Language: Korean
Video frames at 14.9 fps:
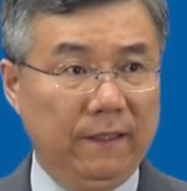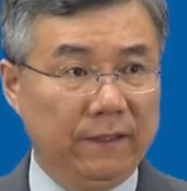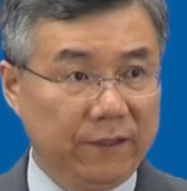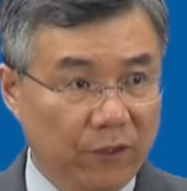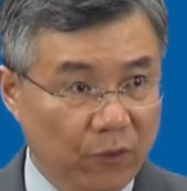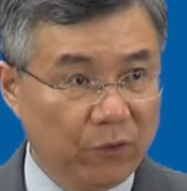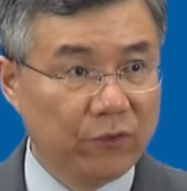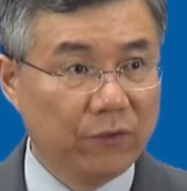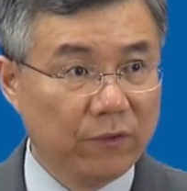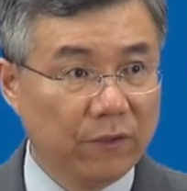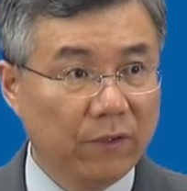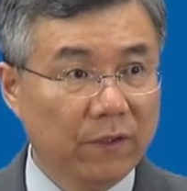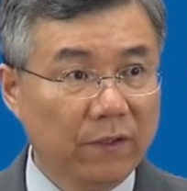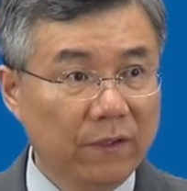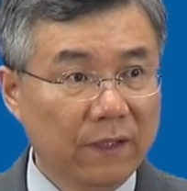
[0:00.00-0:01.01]

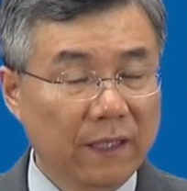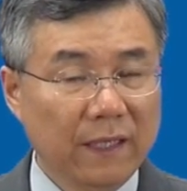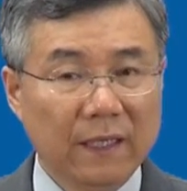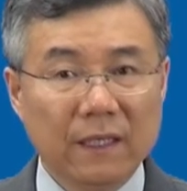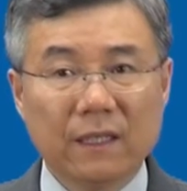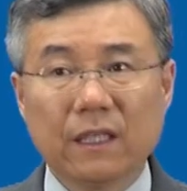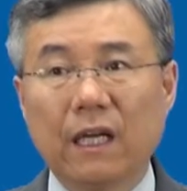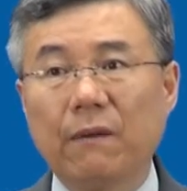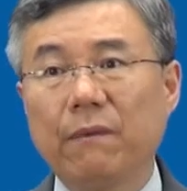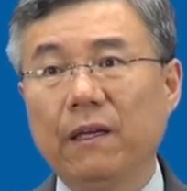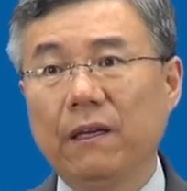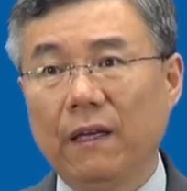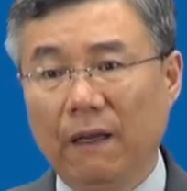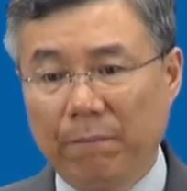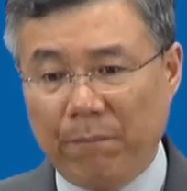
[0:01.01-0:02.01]
세워주는 거. 그
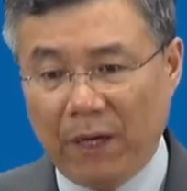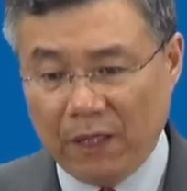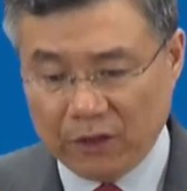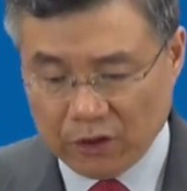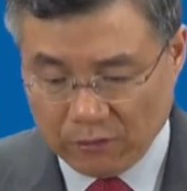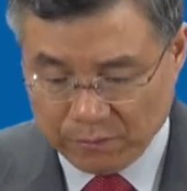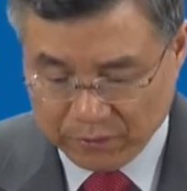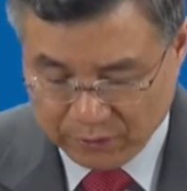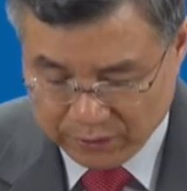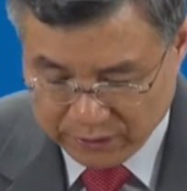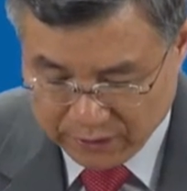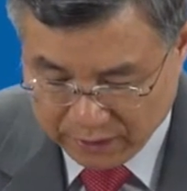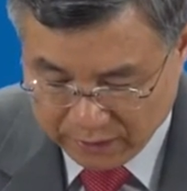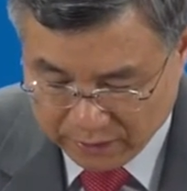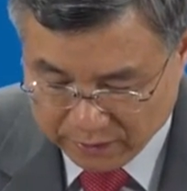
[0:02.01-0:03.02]
다음에 8절부터
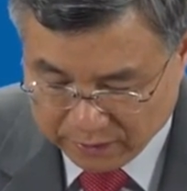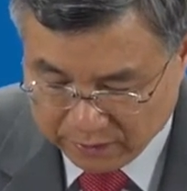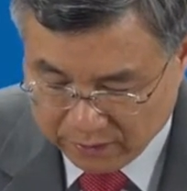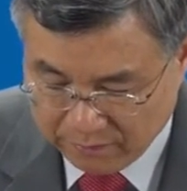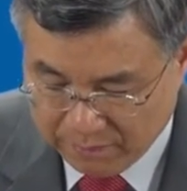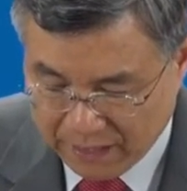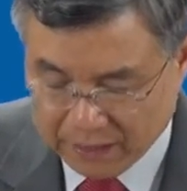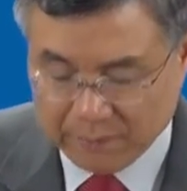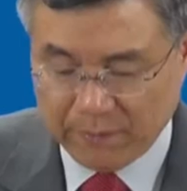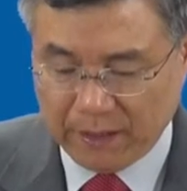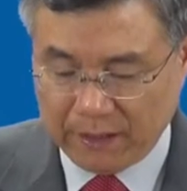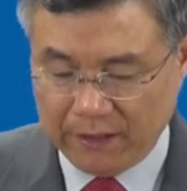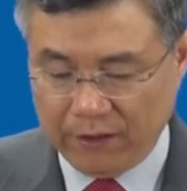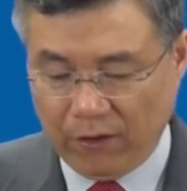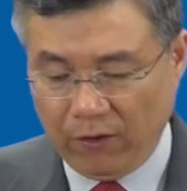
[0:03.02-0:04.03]
시작해서
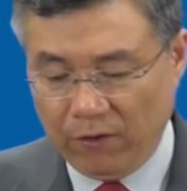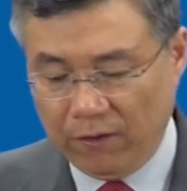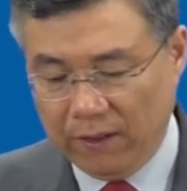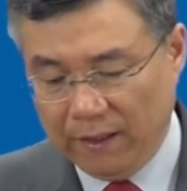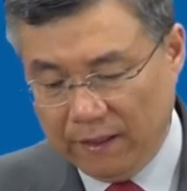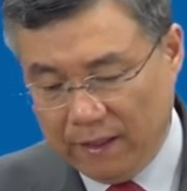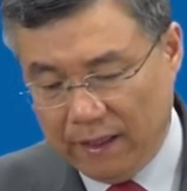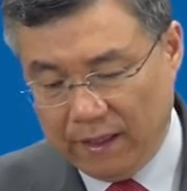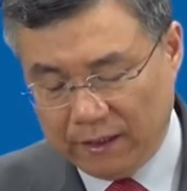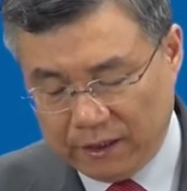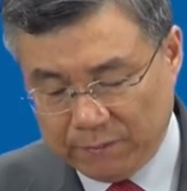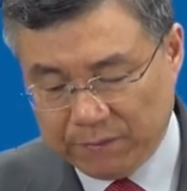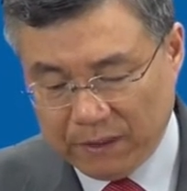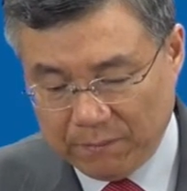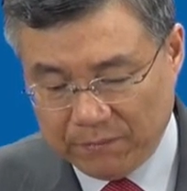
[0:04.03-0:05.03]
마지막에 10,
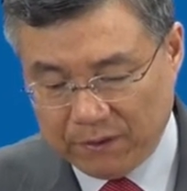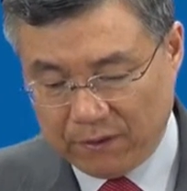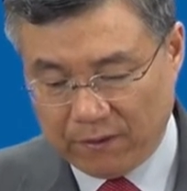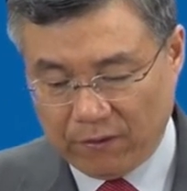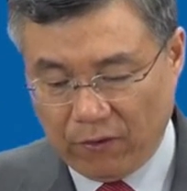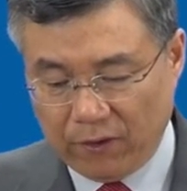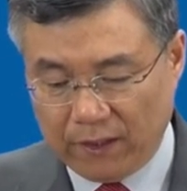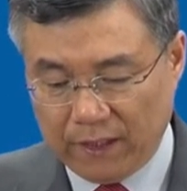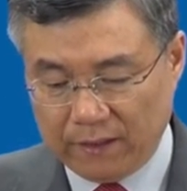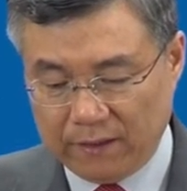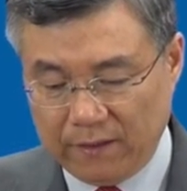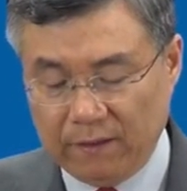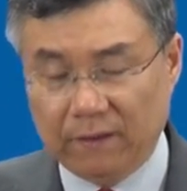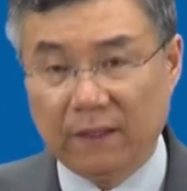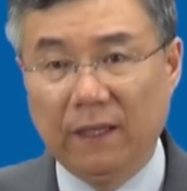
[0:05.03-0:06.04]
13절, 예,
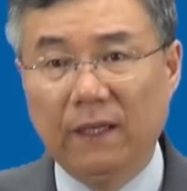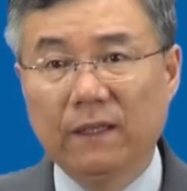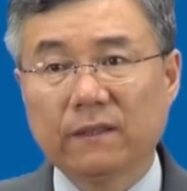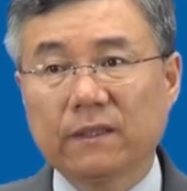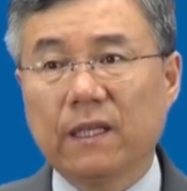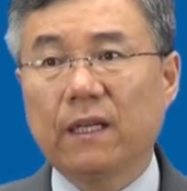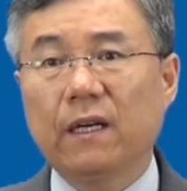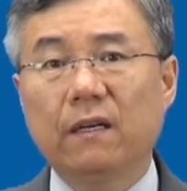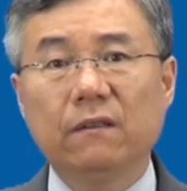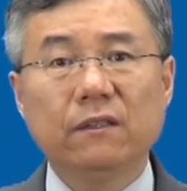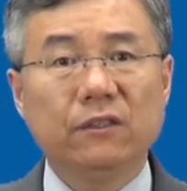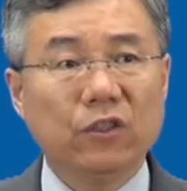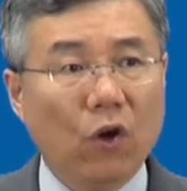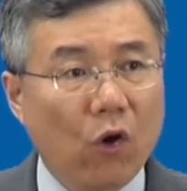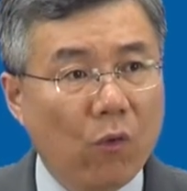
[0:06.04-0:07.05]
거기까지는
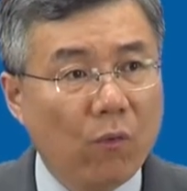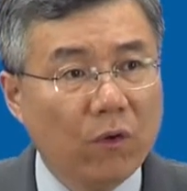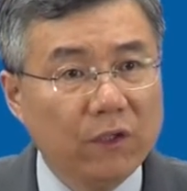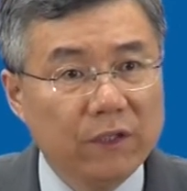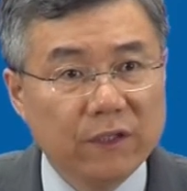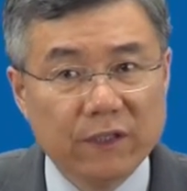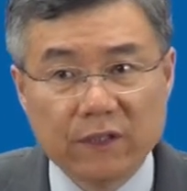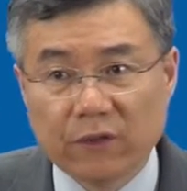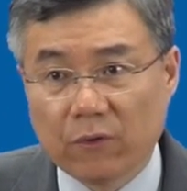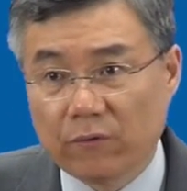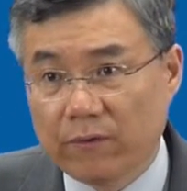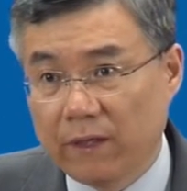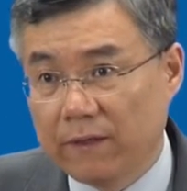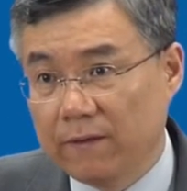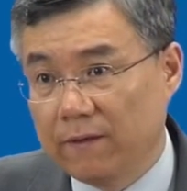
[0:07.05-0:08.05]
사랑은 영원히
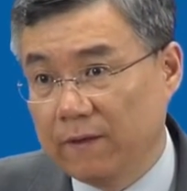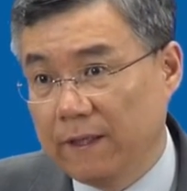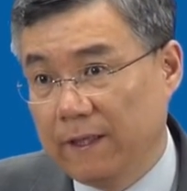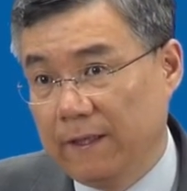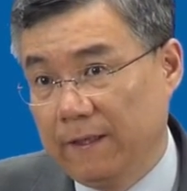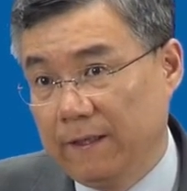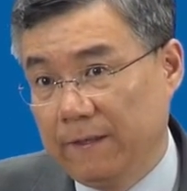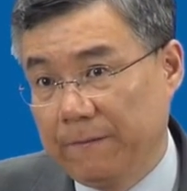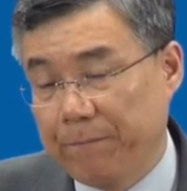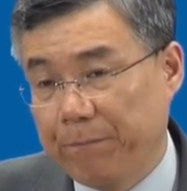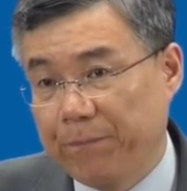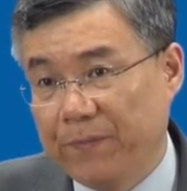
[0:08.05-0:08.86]
지속되는 거다.